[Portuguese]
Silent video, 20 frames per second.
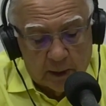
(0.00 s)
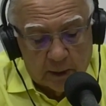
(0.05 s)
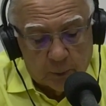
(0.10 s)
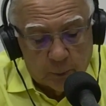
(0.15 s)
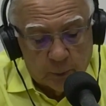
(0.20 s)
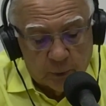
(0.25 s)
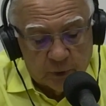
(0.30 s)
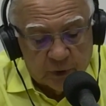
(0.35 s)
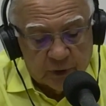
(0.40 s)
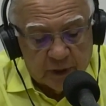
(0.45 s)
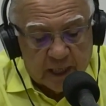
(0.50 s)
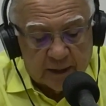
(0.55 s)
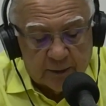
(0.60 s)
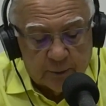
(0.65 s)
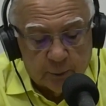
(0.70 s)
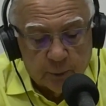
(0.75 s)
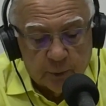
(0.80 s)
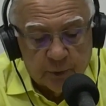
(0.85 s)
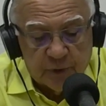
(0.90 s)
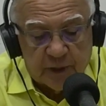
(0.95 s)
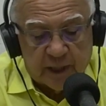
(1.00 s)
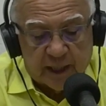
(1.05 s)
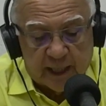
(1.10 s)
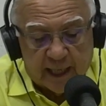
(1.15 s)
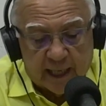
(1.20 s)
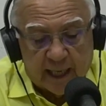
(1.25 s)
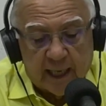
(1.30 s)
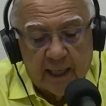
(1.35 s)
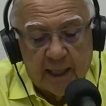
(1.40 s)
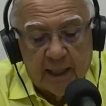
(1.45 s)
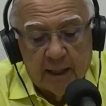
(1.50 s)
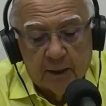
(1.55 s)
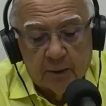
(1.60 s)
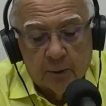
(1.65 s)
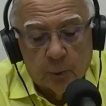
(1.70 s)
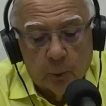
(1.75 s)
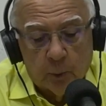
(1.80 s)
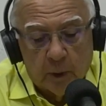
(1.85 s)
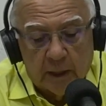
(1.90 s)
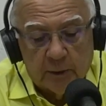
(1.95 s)
do estado do Ceará
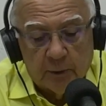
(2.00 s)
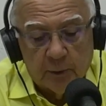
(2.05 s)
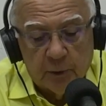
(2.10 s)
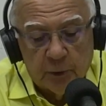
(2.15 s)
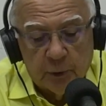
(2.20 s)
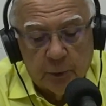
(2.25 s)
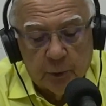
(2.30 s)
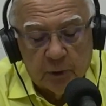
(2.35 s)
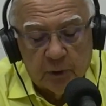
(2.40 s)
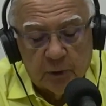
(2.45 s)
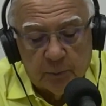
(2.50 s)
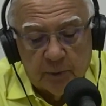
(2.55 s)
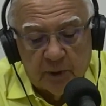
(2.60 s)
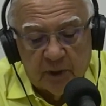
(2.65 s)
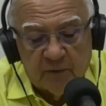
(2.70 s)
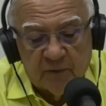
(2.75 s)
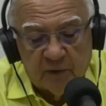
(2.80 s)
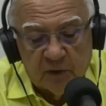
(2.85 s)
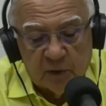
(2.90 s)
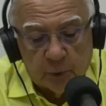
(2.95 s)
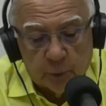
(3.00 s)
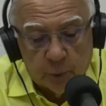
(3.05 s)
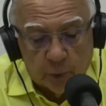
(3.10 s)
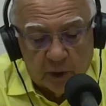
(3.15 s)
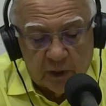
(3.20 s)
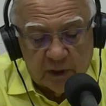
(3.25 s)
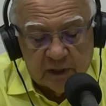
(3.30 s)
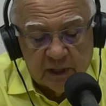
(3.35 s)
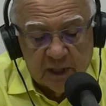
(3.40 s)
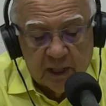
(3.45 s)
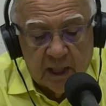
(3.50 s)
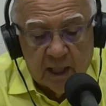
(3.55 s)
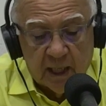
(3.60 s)
no ano de 2022